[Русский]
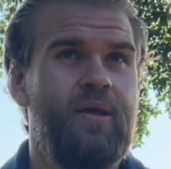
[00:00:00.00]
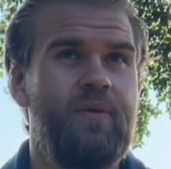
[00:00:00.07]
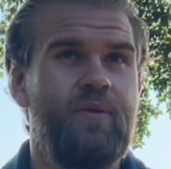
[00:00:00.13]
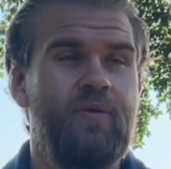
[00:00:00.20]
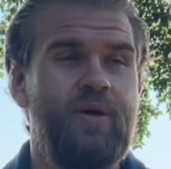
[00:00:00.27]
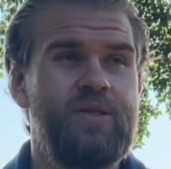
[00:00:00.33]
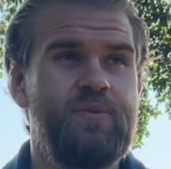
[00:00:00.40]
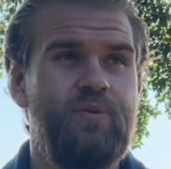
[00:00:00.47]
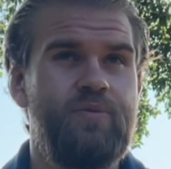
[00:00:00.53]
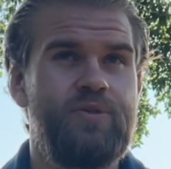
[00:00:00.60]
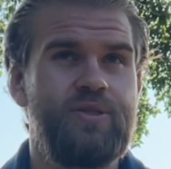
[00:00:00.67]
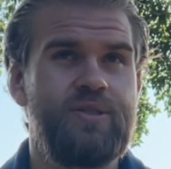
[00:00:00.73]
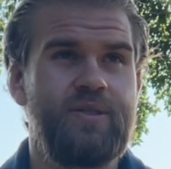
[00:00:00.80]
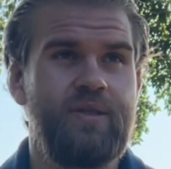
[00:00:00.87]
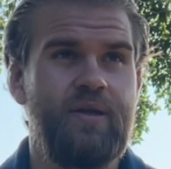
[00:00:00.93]
Давайте будем
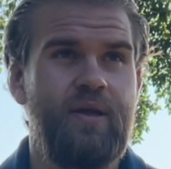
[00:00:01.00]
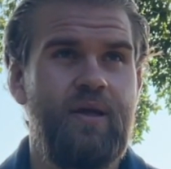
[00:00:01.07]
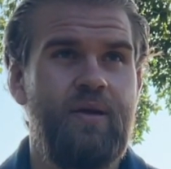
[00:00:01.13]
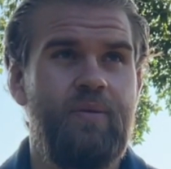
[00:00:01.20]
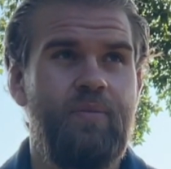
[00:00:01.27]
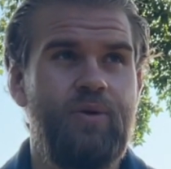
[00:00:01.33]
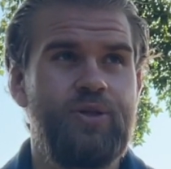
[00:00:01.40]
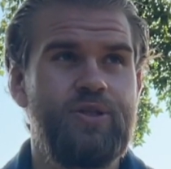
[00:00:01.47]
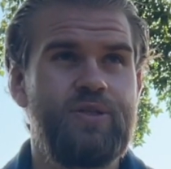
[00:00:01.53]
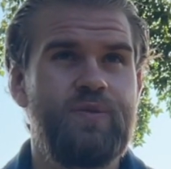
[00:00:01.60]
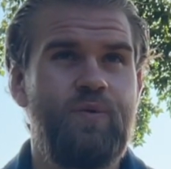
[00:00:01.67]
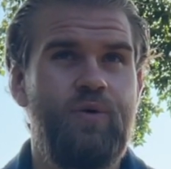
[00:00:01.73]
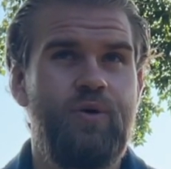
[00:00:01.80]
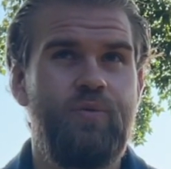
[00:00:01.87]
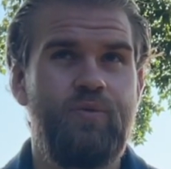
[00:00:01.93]
честны.
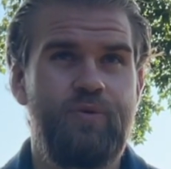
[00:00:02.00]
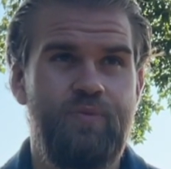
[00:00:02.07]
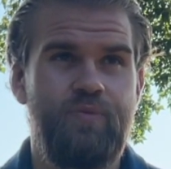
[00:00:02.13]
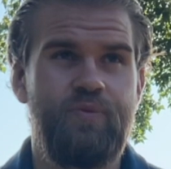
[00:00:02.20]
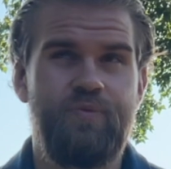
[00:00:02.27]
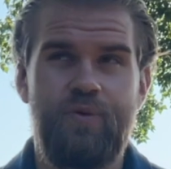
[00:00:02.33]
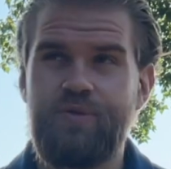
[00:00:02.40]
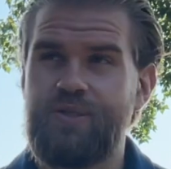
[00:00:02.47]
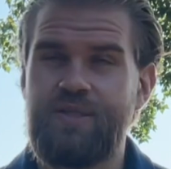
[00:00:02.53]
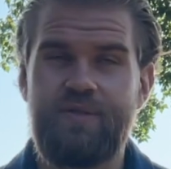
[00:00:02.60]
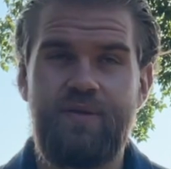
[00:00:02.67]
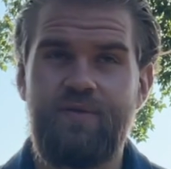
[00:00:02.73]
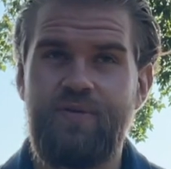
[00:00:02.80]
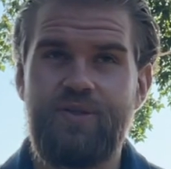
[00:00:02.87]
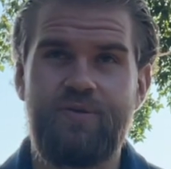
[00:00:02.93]
Большинство, вот, просто
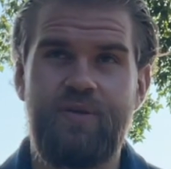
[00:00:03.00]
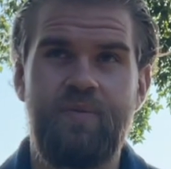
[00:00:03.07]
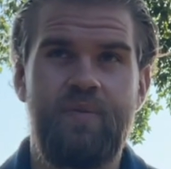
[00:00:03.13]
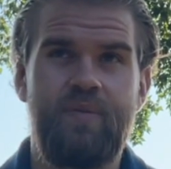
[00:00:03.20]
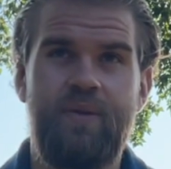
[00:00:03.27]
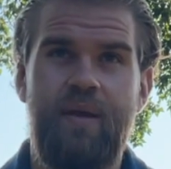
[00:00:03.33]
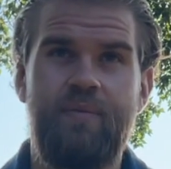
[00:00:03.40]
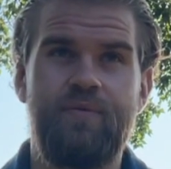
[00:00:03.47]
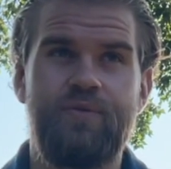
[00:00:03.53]
называть вещи своими именами.